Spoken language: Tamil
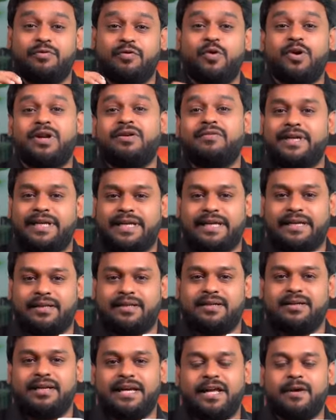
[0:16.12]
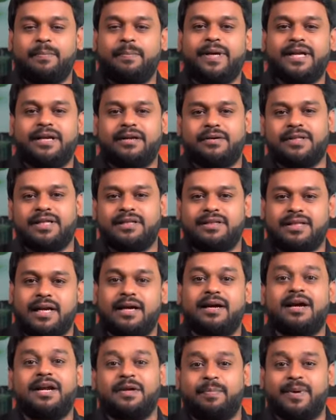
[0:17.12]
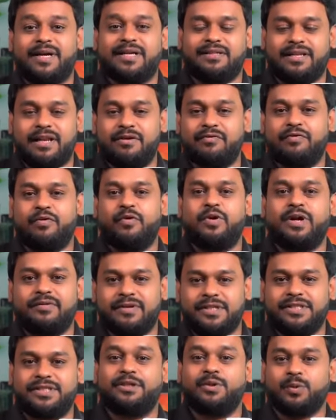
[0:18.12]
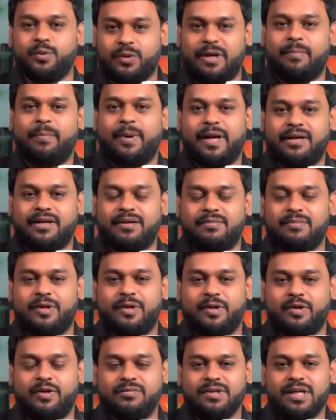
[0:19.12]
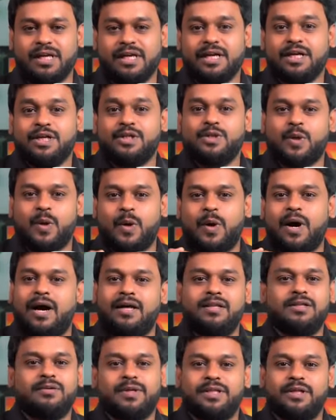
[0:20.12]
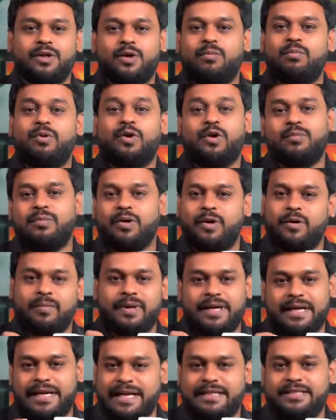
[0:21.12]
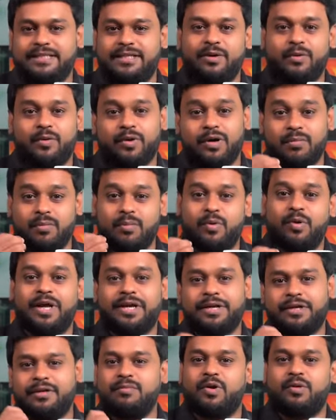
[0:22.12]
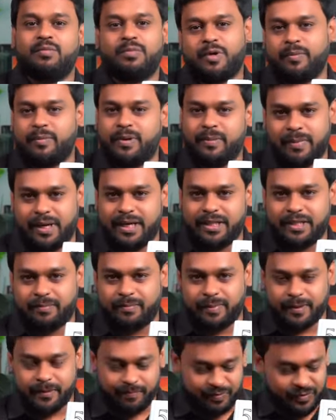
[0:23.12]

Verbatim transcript: ஃபோனை வைக்கிறது நிறைய பேருக்கு வந்து தலகாணி பக்கத்துலேயே ஃபோனை வச்சு தூங்குற பழக்கம் இருக்கும் ஸோ அது வந்து ரொம்ப ரொம்ப ரொம்ப டேஞ்சர் உங்கள் மூளைக்கும் ரொம்ப ரொம்ப பாதிப்பு